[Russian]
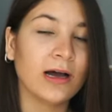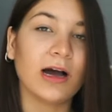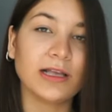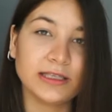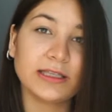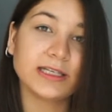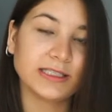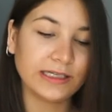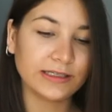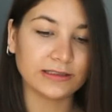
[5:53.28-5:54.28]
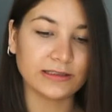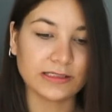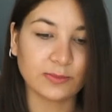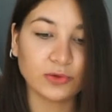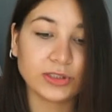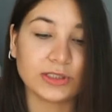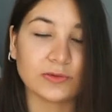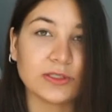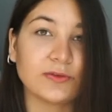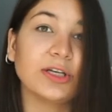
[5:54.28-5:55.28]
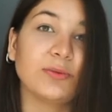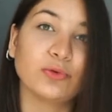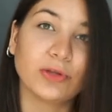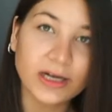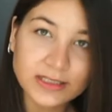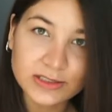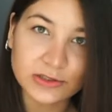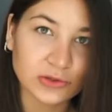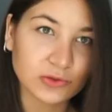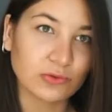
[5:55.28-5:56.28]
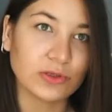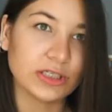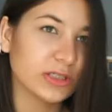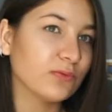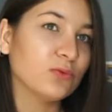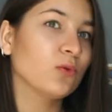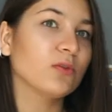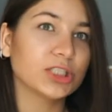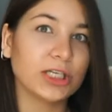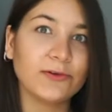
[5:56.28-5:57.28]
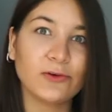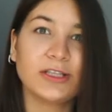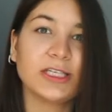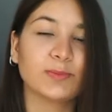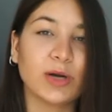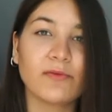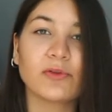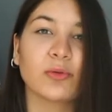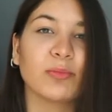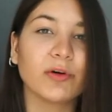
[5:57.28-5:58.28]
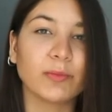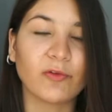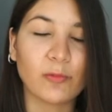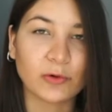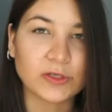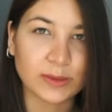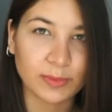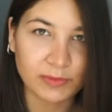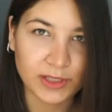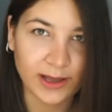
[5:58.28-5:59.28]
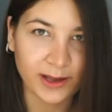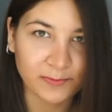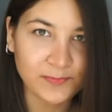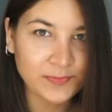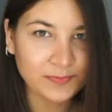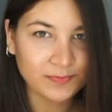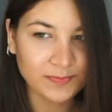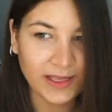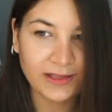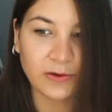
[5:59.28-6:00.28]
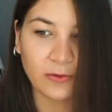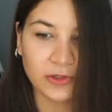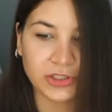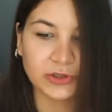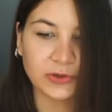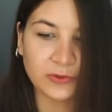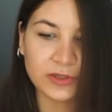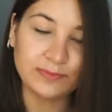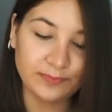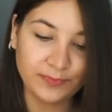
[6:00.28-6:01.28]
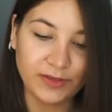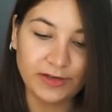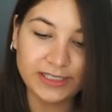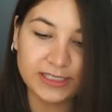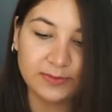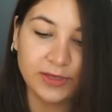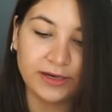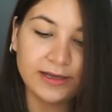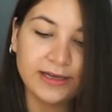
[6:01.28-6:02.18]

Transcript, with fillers: они так сильно заботятся о своей репутации, что если вдруг ваш телефон неисправен, то мы вам его просто поменяем. Это очень круто. Давайте теперь,